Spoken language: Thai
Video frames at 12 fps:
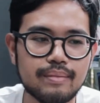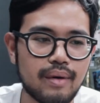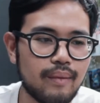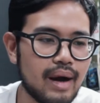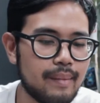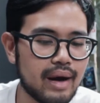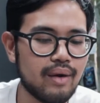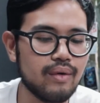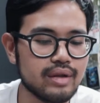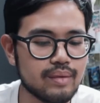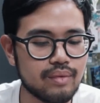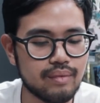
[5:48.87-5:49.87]
เพราะว่าบางค
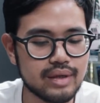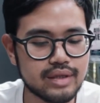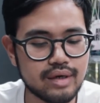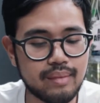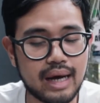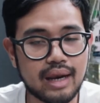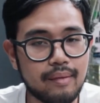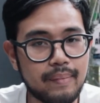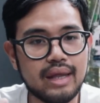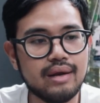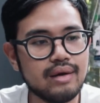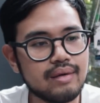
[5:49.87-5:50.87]
นสมมุติว่าซื้อมาแล้ว
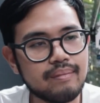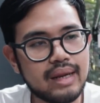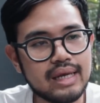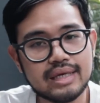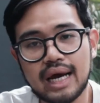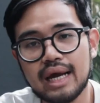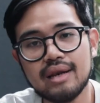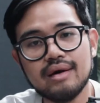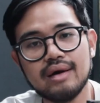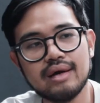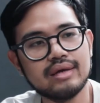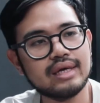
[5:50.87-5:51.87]
ปีนึงไม่ได้ใช้เล
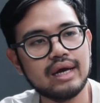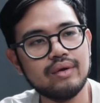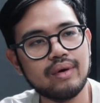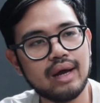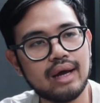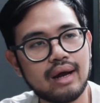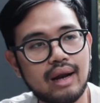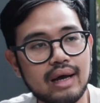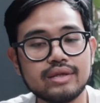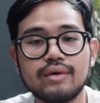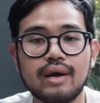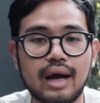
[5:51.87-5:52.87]
ย ใช้อยู่แค่ครั้
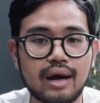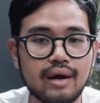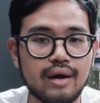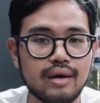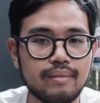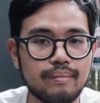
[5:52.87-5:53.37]
งสองครั้งก็